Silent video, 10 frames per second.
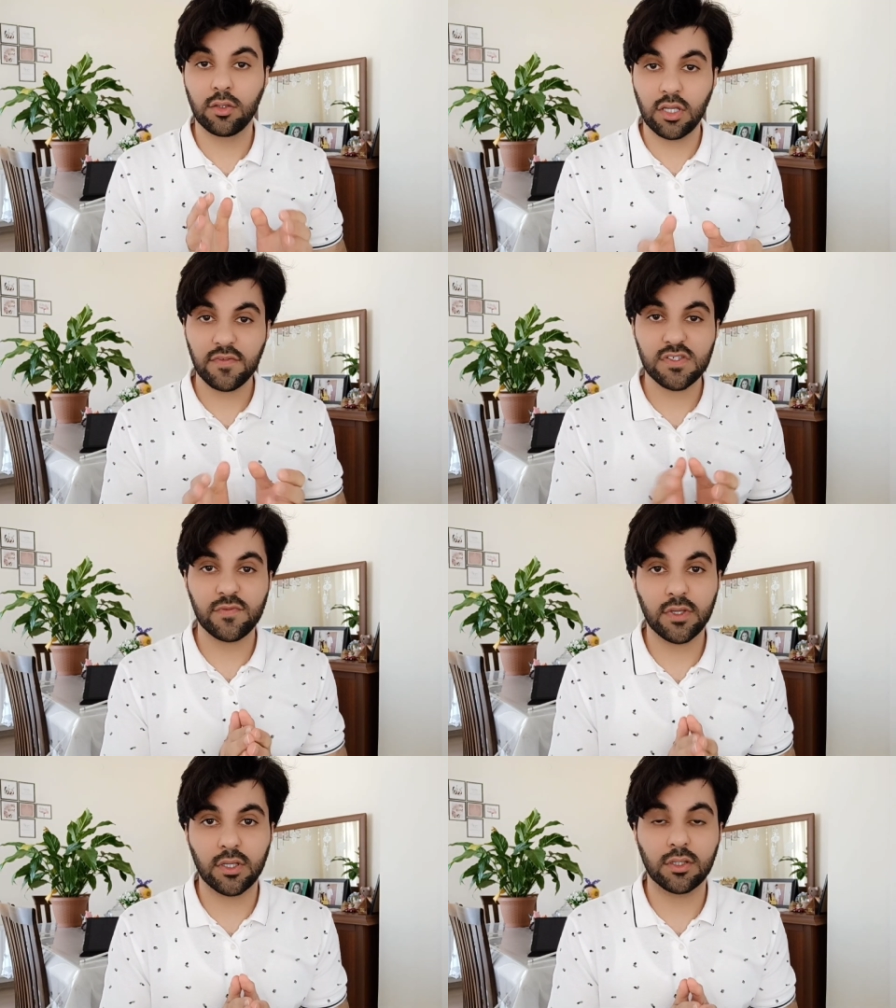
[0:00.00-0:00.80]
نفس
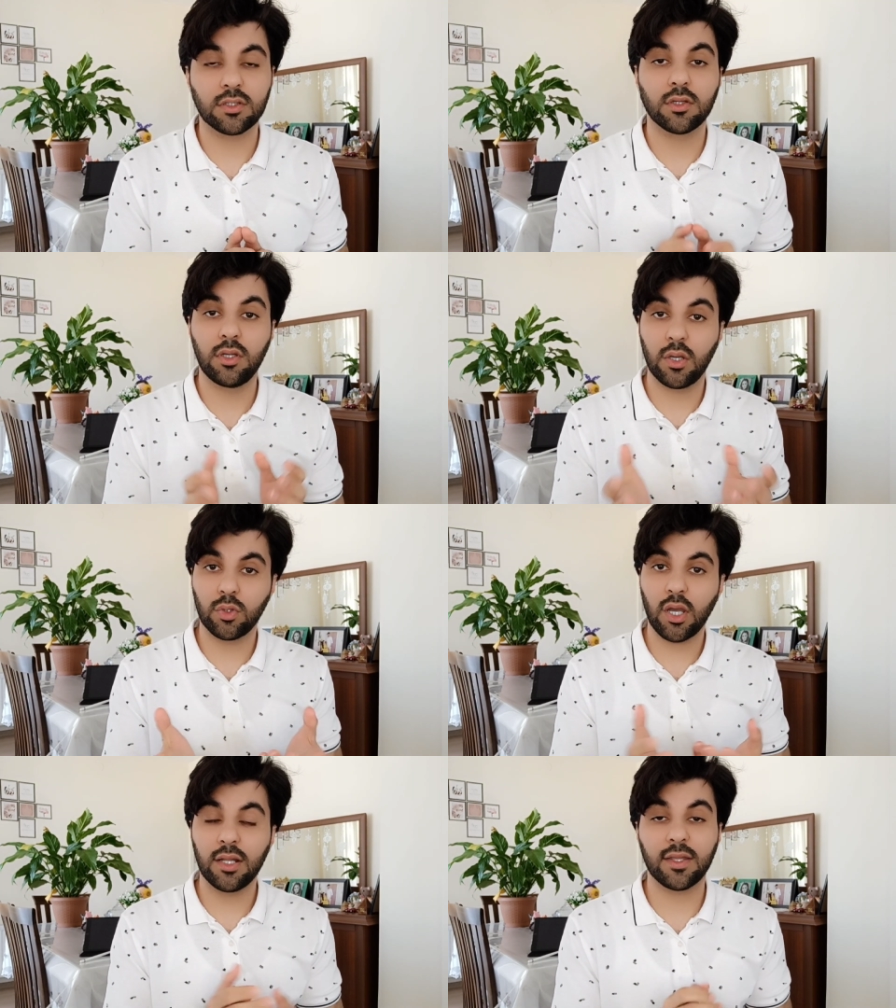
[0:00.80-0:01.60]
فكرة لو
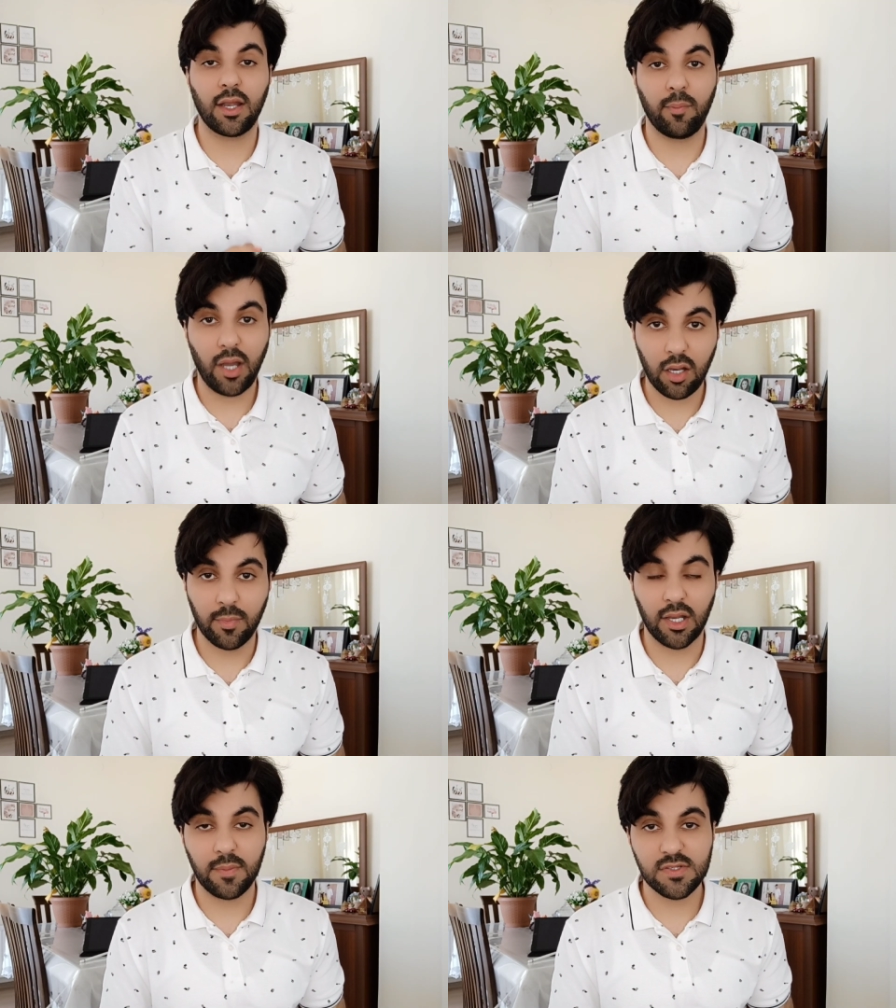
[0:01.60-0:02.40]
دخلت على محل
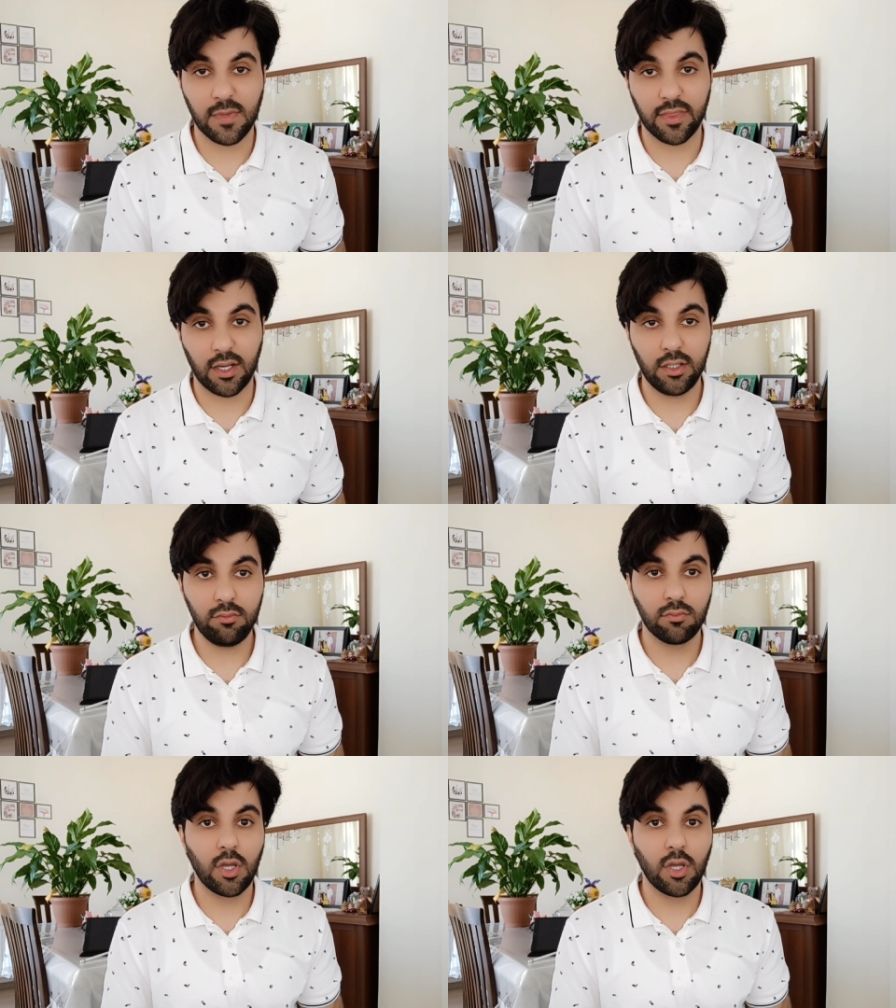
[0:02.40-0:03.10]
ملابس مثلا